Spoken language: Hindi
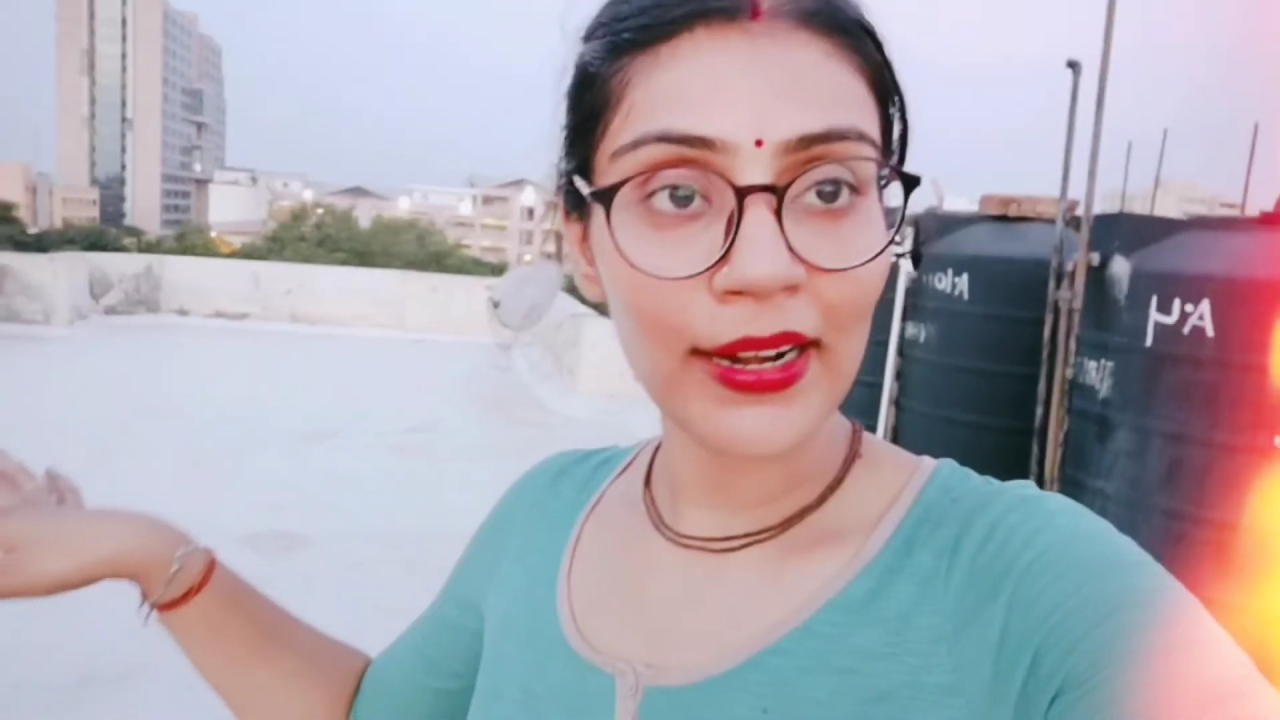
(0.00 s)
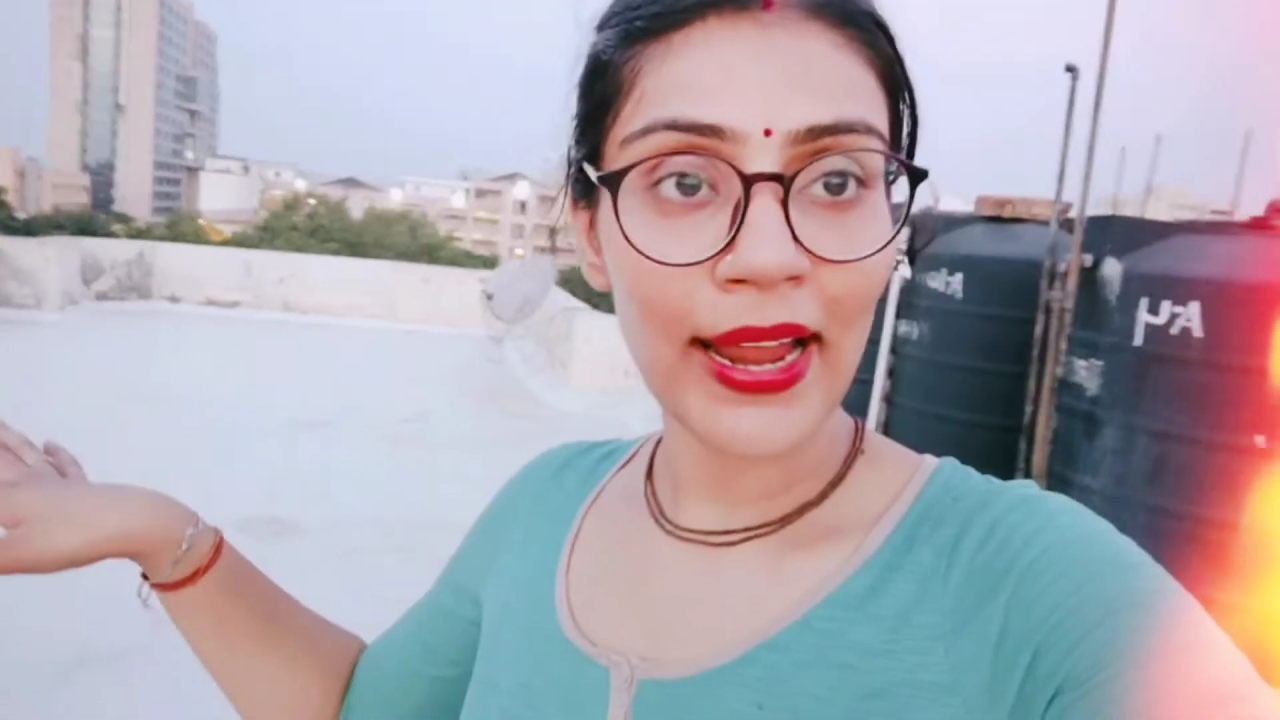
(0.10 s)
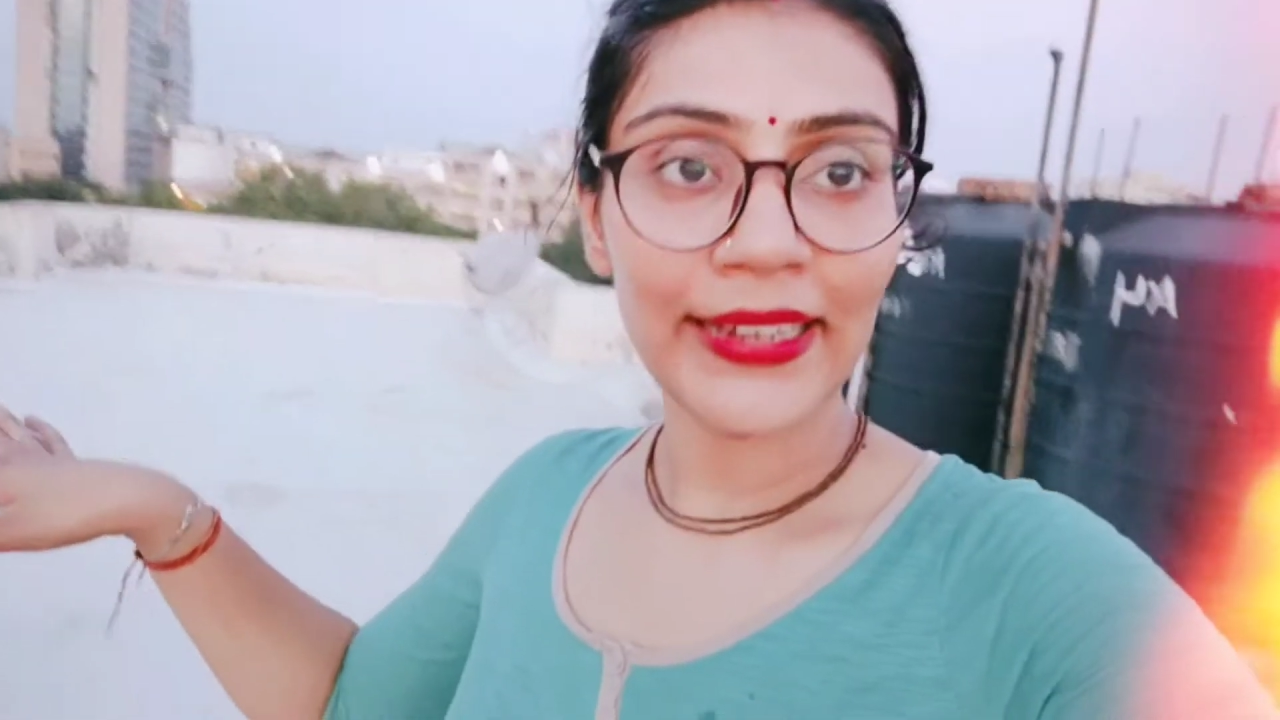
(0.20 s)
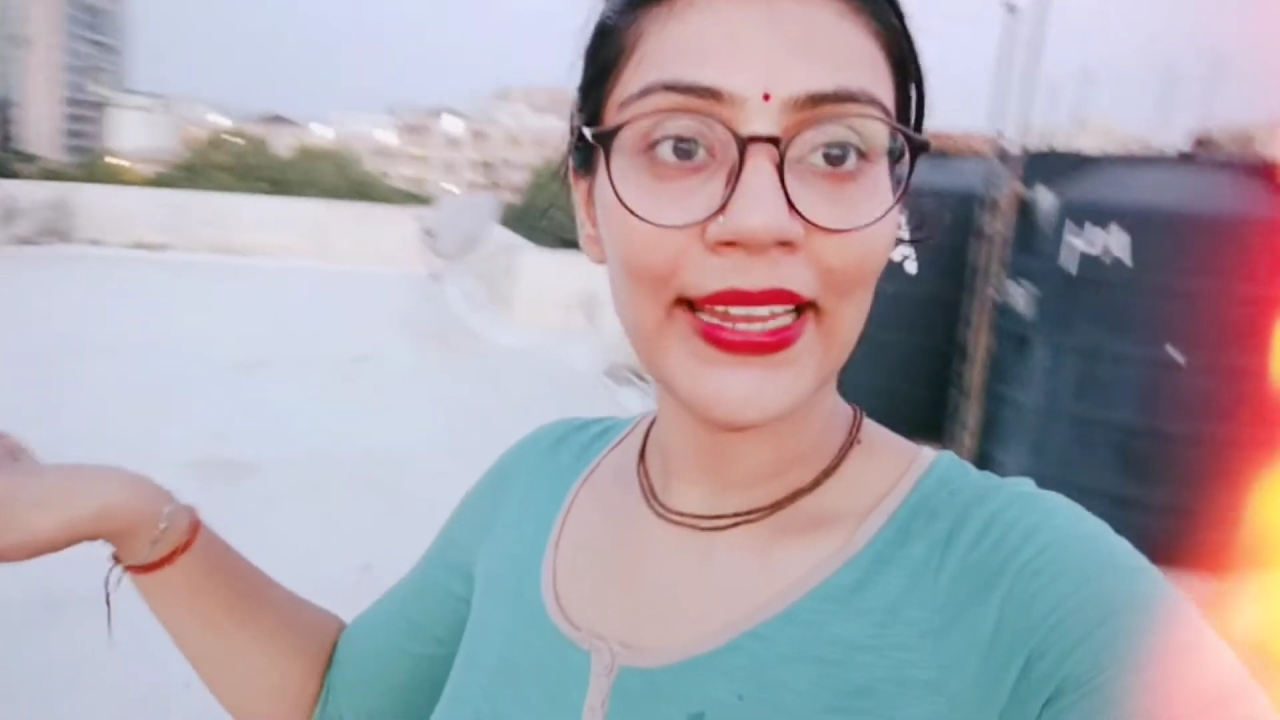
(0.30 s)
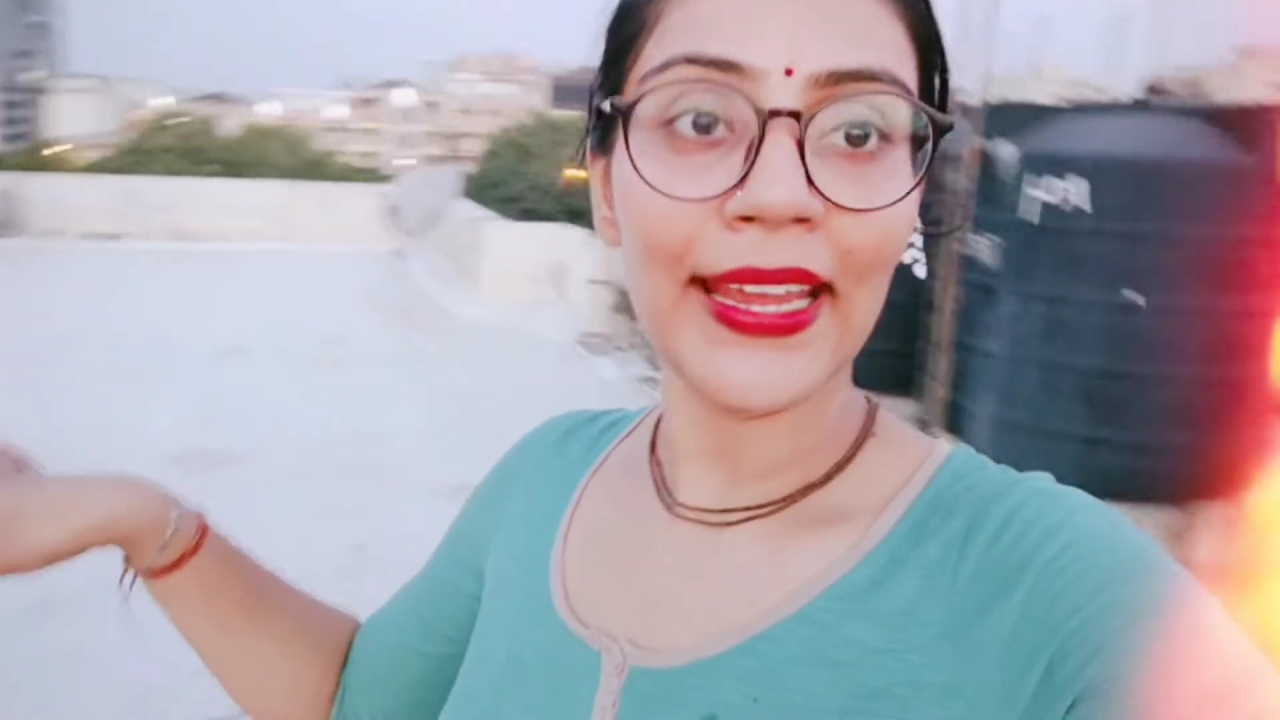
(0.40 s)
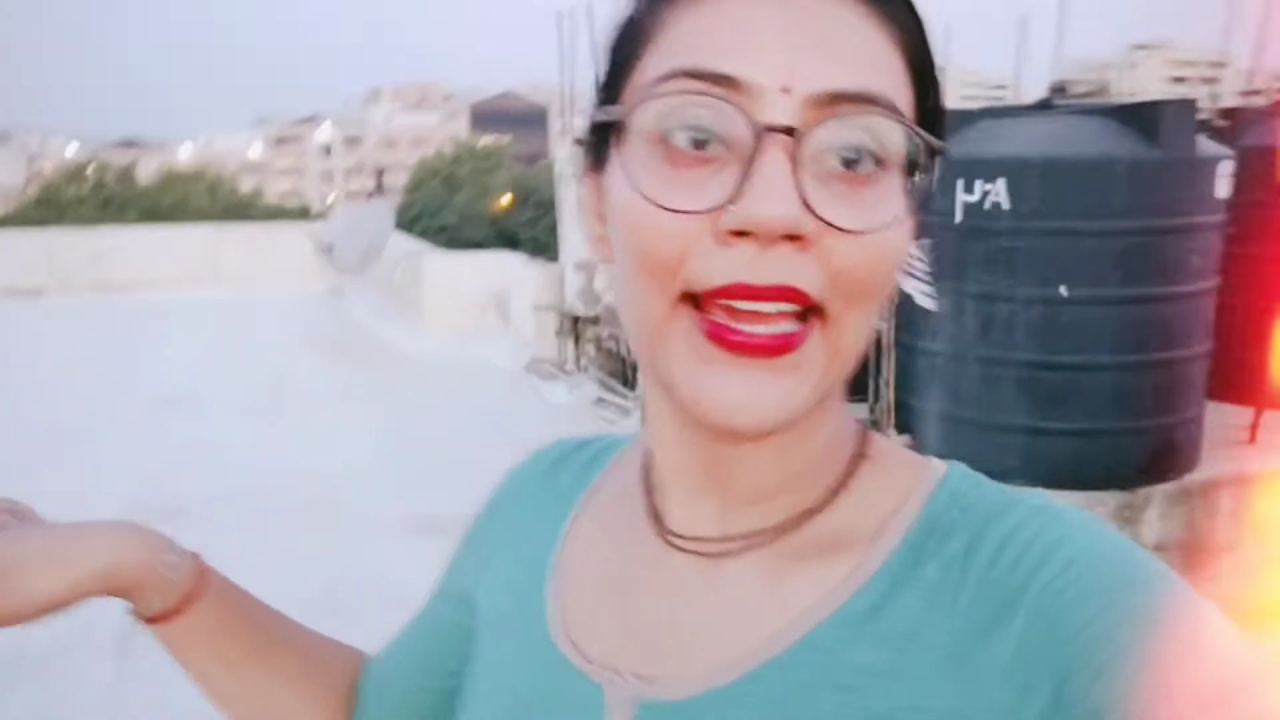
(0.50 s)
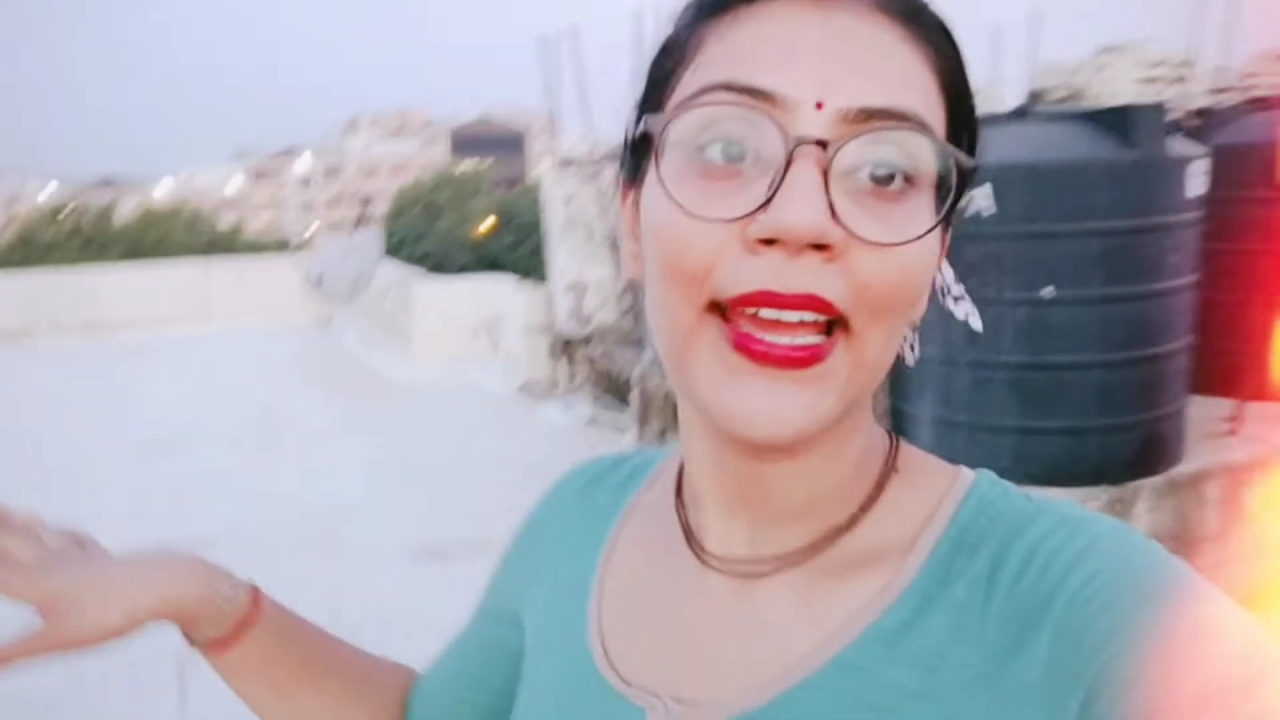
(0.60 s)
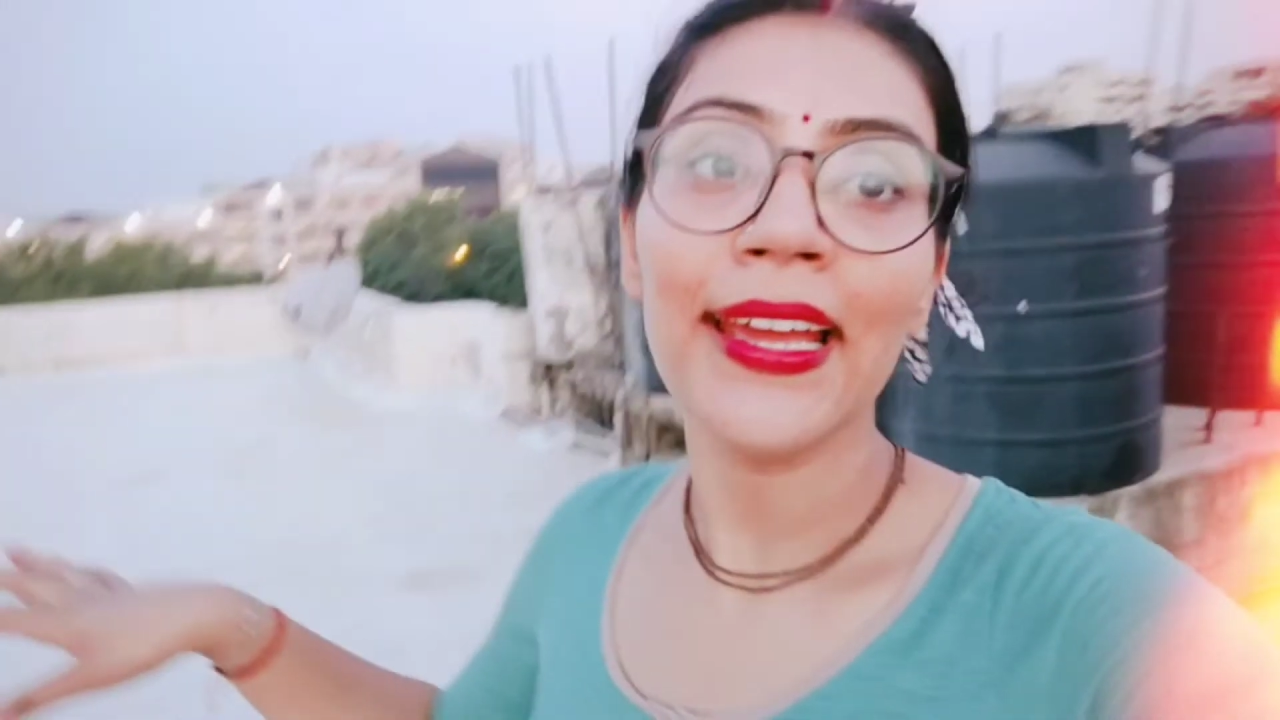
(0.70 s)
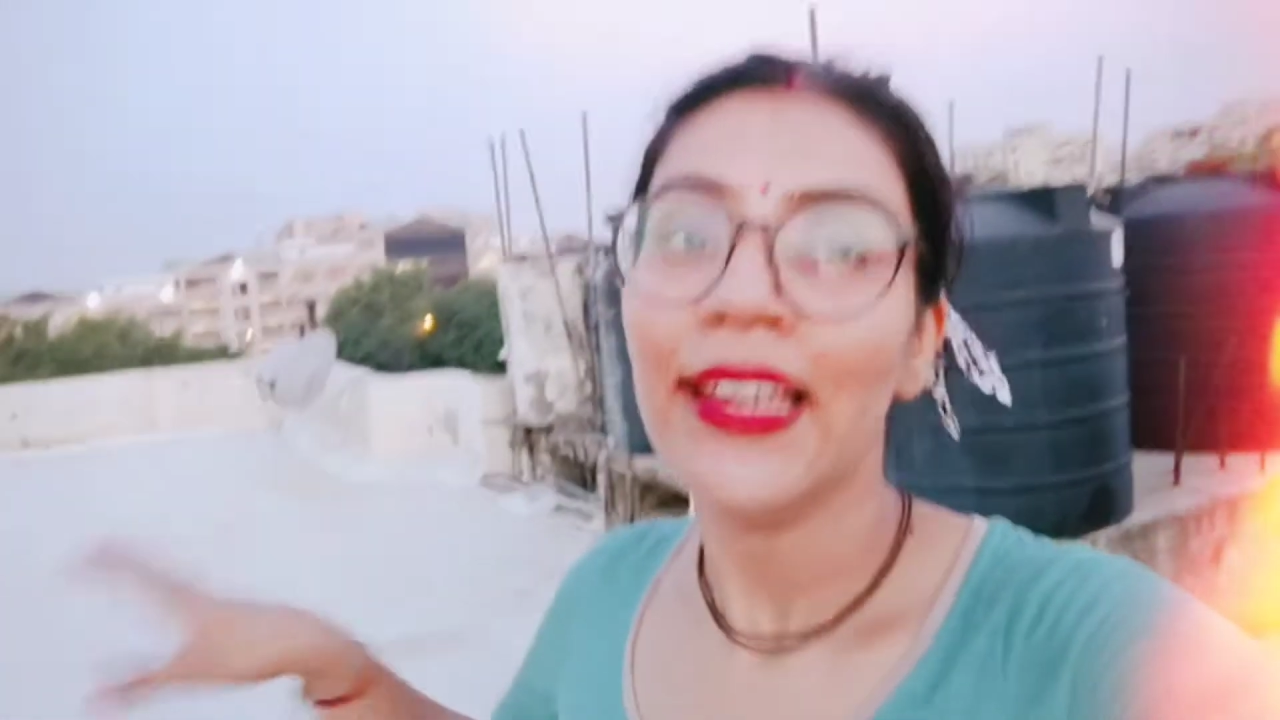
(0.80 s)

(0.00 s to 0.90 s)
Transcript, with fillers: लाइटिंग है